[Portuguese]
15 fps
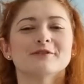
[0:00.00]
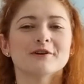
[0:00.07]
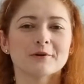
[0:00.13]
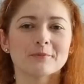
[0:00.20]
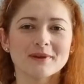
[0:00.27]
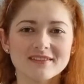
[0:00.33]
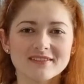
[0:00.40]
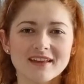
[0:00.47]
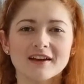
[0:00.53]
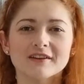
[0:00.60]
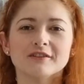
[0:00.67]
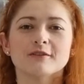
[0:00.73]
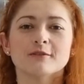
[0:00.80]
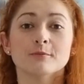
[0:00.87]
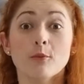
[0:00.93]
foram
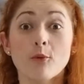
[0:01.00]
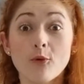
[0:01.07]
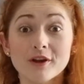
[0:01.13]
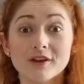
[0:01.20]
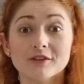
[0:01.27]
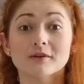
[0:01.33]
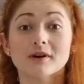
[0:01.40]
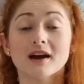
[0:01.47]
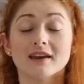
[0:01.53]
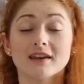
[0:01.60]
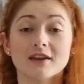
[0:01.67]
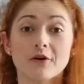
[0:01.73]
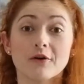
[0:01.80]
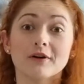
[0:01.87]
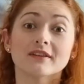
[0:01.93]
mensagens muito
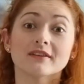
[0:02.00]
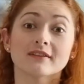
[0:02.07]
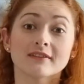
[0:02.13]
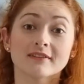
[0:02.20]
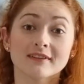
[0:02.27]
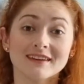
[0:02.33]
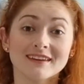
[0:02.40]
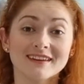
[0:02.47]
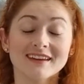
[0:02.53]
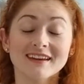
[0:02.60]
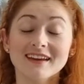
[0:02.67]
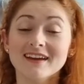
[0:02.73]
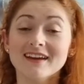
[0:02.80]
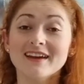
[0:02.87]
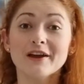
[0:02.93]
carinhosas e
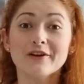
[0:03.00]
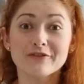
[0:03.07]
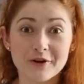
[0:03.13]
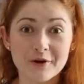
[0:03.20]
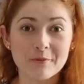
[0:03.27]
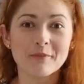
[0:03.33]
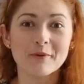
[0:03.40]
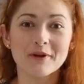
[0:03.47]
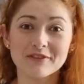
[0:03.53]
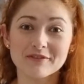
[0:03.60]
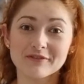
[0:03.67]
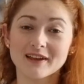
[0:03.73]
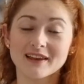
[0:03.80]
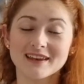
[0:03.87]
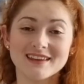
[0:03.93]
eu fico
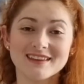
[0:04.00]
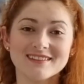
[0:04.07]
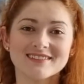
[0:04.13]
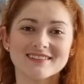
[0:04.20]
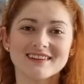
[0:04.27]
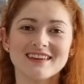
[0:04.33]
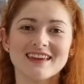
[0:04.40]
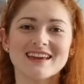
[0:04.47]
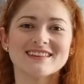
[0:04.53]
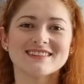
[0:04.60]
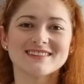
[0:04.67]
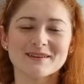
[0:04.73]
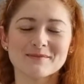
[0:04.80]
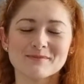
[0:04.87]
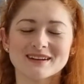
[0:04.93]
muito feliz em
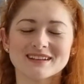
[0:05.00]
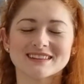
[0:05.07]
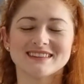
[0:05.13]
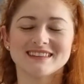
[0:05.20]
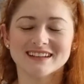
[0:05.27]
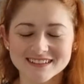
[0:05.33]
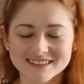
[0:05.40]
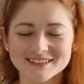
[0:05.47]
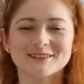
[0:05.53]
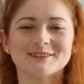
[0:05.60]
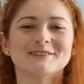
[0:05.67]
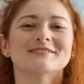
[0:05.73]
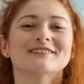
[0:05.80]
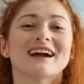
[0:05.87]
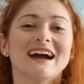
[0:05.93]
receber
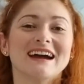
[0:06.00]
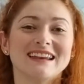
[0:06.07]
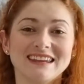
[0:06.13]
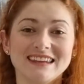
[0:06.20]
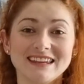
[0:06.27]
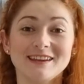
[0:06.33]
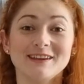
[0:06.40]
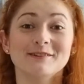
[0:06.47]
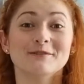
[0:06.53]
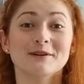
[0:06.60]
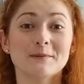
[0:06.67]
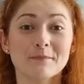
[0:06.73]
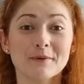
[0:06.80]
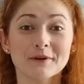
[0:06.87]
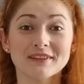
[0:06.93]
tanto
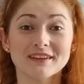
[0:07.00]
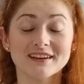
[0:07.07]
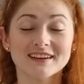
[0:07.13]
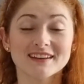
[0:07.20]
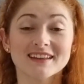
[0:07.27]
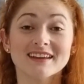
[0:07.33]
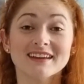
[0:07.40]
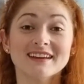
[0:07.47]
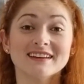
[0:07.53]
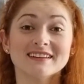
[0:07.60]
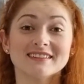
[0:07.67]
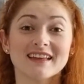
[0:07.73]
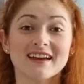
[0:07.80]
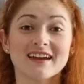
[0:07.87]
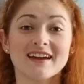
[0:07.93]
carinho e poder
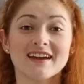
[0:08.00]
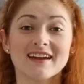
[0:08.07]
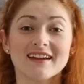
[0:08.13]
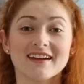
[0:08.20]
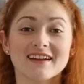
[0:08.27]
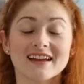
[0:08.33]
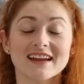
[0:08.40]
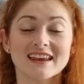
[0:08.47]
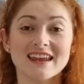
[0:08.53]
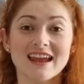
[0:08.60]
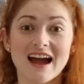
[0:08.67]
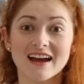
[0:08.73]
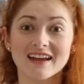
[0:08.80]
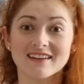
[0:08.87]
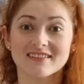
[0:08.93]
né,
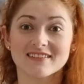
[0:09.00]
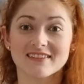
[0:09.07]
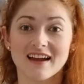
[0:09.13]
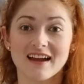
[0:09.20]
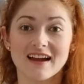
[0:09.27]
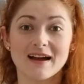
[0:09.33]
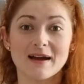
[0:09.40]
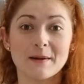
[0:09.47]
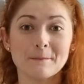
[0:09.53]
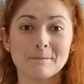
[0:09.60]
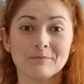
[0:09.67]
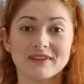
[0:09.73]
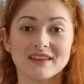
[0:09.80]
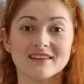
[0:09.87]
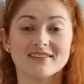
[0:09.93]
criar essa,
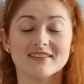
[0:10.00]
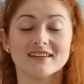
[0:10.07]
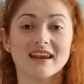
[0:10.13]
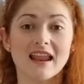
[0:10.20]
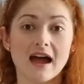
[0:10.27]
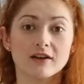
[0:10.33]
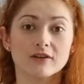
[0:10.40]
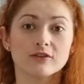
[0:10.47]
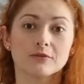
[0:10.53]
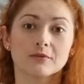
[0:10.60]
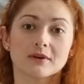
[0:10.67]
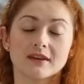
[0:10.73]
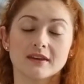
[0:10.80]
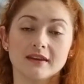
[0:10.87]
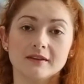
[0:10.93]
esse
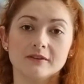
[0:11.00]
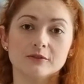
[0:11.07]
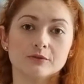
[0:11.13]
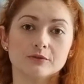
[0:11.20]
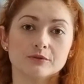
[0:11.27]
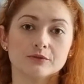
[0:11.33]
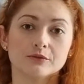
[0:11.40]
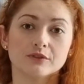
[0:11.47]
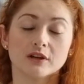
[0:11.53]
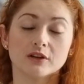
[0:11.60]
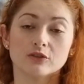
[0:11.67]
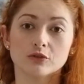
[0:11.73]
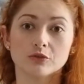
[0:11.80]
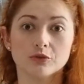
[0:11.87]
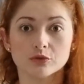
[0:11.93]
laço aqui no
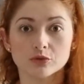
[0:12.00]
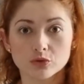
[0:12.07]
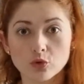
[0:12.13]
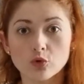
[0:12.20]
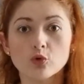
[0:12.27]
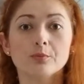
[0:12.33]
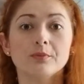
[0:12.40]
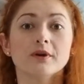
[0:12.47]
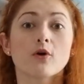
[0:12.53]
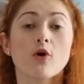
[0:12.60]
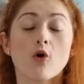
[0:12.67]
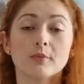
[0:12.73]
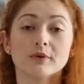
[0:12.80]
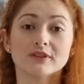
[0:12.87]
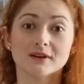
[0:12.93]
tanto no YouTube
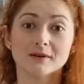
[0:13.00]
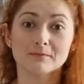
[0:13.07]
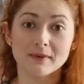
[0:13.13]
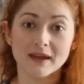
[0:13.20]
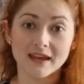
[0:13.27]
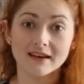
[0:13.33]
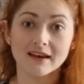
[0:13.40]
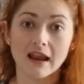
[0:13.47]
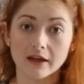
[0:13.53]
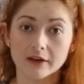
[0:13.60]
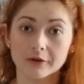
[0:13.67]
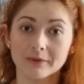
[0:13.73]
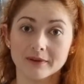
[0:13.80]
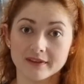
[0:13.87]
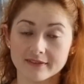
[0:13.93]
como também
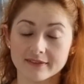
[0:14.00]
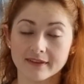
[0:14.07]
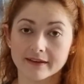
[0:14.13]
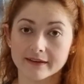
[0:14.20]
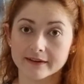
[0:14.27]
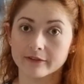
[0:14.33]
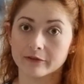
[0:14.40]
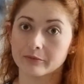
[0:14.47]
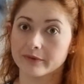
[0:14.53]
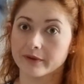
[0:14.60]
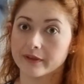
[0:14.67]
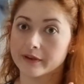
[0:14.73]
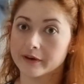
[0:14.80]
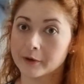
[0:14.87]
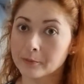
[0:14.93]
lá no Instagram. Se
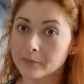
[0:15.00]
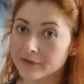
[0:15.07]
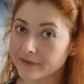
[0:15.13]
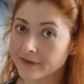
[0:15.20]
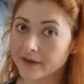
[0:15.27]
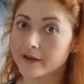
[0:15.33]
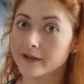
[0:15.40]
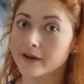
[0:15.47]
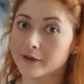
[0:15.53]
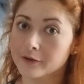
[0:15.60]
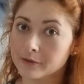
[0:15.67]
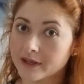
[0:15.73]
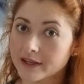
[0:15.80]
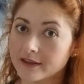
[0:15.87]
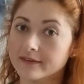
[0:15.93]
você ainda não me segue lá
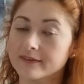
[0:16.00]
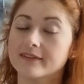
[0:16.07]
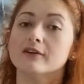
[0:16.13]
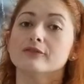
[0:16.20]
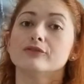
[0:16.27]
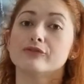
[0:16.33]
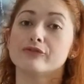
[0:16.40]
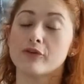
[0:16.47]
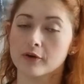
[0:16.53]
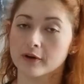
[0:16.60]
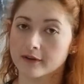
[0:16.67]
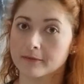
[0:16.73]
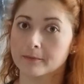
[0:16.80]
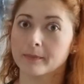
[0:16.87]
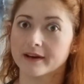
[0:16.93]
no Insta,
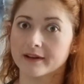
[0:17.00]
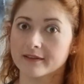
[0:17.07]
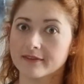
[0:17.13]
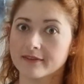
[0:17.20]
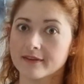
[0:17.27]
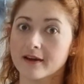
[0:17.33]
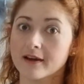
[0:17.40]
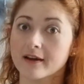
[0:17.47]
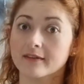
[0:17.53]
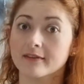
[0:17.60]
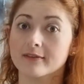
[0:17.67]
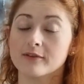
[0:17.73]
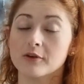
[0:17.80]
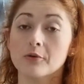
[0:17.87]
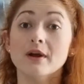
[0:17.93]
fofocas
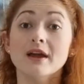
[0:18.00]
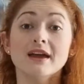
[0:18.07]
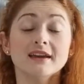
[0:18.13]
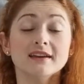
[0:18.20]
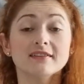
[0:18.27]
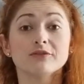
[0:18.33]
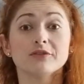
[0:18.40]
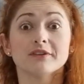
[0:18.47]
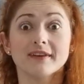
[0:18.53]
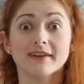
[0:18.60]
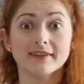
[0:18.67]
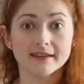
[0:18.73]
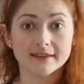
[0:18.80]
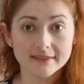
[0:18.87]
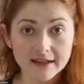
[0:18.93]
paradisíacas, viu? E se você
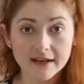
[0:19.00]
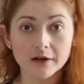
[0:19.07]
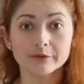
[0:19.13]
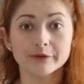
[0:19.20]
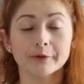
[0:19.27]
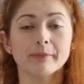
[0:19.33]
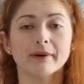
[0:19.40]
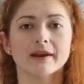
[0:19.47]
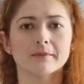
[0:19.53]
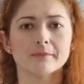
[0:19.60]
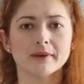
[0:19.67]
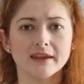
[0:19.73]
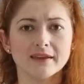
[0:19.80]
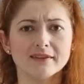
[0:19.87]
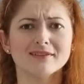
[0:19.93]
ainda não deu
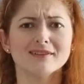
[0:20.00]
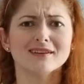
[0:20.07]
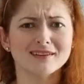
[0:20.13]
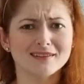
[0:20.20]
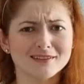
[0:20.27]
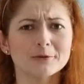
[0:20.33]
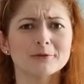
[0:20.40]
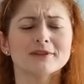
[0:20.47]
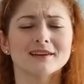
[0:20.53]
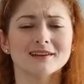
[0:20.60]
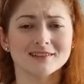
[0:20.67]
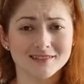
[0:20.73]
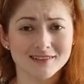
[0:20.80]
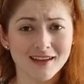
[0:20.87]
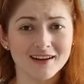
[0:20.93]
parabéns e
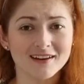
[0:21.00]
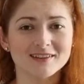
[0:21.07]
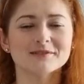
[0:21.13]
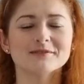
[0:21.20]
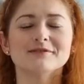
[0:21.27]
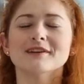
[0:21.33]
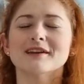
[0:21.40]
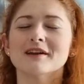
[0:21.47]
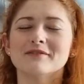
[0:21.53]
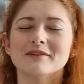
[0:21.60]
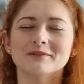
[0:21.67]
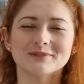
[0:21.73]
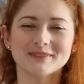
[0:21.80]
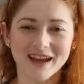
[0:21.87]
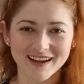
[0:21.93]
gostaria de dar, fique à
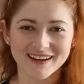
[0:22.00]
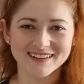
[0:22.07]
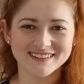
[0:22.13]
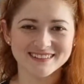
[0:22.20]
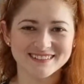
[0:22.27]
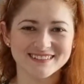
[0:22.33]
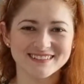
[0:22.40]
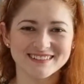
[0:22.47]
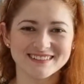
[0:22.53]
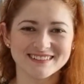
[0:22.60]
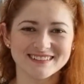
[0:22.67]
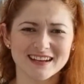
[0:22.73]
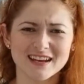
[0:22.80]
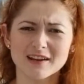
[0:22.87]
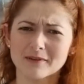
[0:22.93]
vontade.
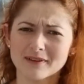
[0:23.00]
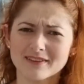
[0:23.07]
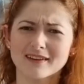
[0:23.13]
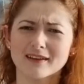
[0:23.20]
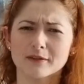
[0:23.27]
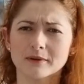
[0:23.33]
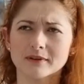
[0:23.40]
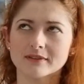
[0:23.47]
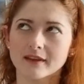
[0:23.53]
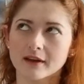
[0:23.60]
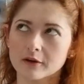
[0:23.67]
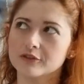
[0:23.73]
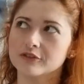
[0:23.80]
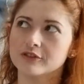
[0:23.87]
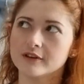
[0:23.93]
Eu aceito
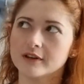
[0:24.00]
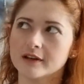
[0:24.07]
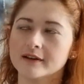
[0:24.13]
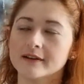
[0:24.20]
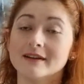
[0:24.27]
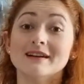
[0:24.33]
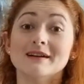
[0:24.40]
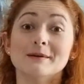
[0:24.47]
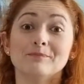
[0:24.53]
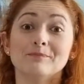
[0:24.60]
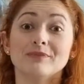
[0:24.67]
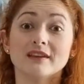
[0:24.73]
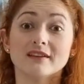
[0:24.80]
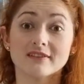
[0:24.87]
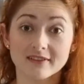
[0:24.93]
até o dia
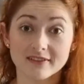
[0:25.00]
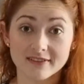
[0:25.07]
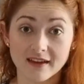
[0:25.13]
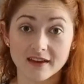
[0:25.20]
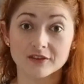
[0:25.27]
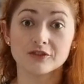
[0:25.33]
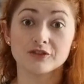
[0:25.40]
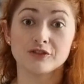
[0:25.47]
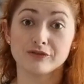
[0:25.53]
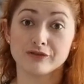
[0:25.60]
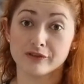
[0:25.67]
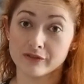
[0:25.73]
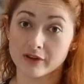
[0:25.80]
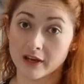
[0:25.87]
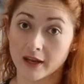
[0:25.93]
17 de
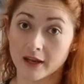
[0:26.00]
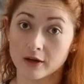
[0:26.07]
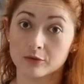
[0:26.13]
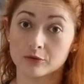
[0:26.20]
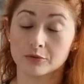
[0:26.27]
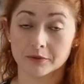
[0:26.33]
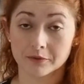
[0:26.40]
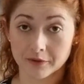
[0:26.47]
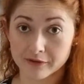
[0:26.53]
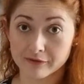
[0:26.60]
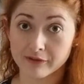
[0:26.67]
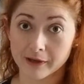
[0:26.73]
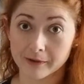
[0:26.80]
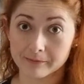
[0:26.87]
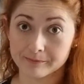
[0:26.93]
fevereiro do ano que
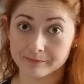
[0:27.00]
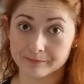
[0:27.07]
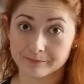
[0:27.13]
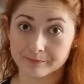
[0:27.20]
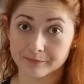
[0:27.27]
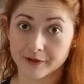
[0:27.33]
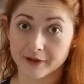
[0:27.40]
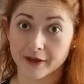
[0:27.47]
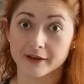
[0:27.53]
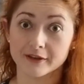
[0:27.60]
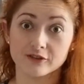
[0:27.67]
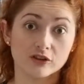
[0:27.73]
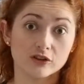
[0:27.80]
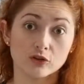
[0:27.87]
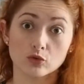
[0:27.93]
vem. Que
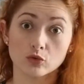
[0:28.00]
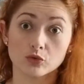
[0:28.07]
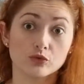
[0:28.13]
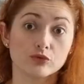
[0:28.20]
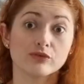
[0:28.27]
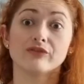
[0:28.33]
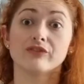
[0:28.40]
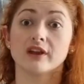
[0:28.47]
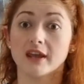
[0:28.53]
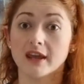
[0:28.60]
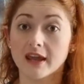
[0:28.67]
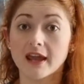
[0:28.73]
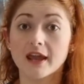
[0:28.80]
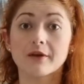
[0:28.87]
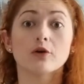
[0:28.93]
aí dia 18 de
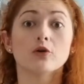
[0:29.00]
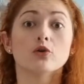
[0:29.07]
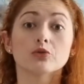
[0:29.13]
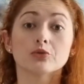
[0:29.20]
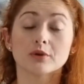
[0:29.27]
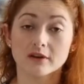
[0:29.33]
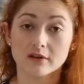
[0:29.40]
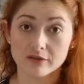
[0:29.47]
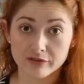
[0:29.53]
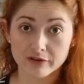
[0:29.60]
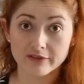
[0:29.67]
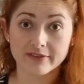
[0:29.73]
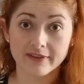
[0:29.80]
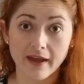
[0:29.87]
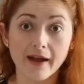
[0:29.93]
fevereiro é outro
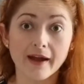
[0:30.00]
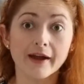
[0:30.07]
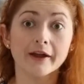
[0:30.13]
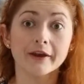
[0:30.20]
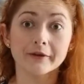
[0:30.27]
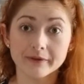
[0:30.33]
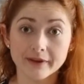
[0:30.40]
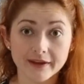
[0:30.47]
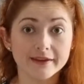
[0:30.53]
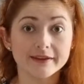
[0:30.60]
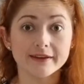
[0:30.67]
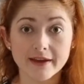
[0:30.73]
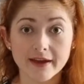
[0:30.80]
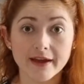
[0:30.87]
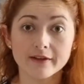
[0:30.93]
aniversário, né?
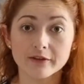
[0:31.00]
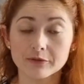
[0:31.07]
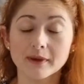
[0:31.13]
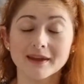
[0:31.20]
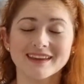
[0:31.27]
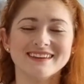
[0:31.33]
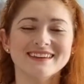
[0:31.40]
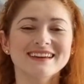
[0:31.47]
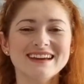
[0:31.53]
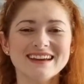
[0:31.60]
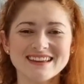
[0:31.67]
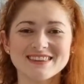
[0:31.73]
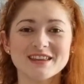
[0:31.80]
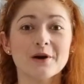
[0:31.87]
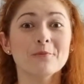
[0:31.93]
E é isso aí.
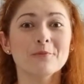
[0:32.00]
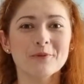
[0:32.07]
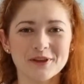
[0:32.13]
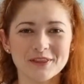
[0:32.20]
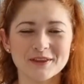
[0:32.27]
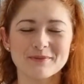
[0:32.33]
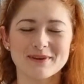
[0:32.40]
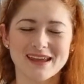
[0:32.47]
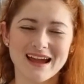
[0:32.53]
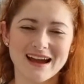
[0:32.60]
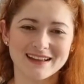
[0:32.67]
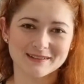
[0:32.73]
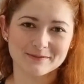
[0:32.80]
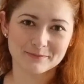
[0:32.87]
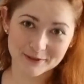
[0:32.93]
Então, muito
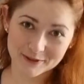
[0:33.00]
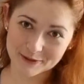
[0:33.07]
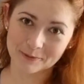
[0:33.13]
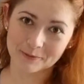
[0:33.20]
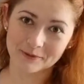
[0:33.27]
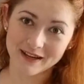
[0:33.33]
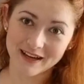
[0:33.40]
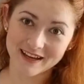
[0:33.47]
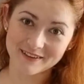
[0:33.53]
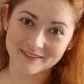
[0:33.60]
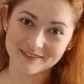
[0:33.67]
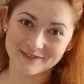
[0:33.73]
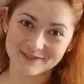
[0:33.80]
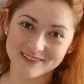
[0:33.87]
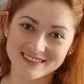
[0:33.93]
obrigada por tudo,
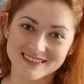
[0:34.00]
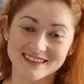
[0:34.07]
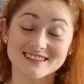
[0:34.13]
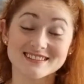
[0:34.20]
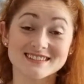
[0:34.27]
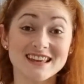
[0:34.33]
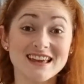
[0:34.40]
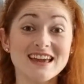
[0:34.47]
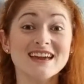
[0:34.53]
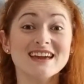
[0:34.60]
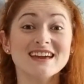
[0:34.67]
carinho de vocês.